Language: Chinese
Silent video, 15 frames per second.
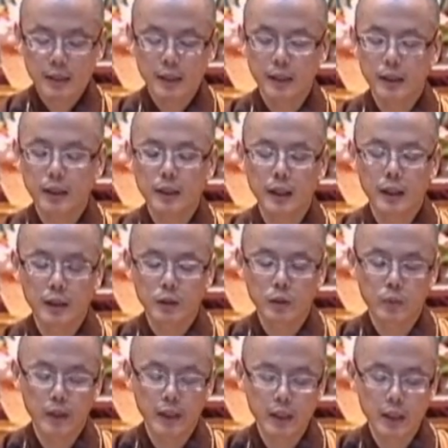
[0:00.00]
此等
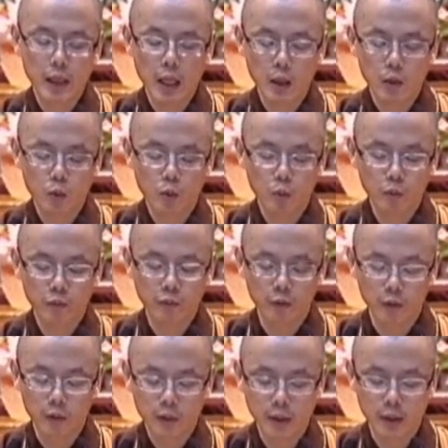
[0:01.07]
最上诸
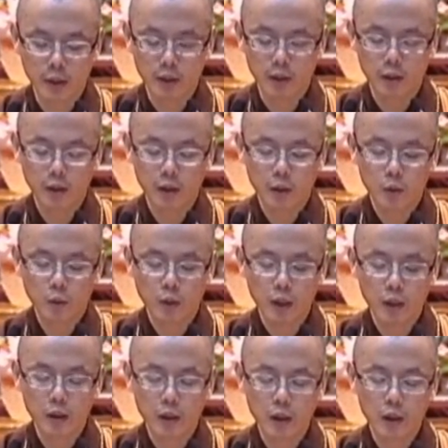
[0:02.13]
佛子，
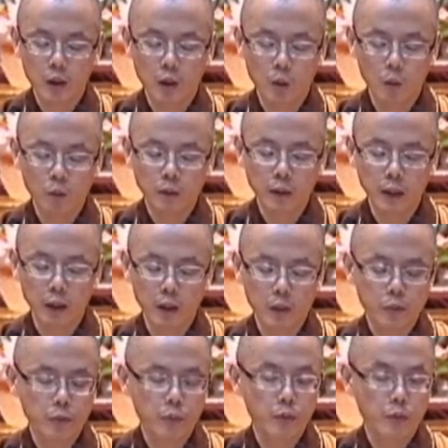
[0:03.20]
最胜功德
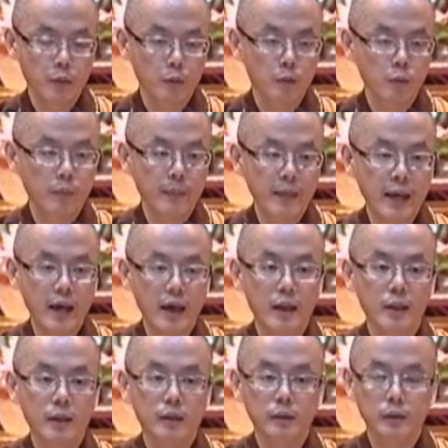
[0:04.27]
具无
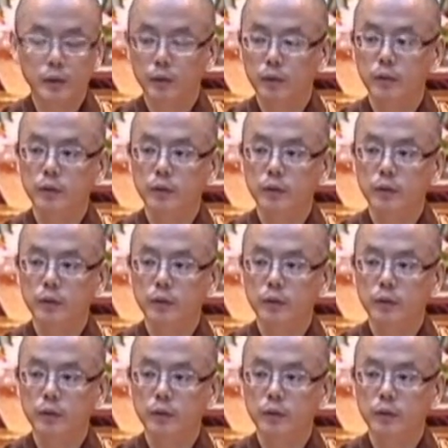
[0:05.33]
边。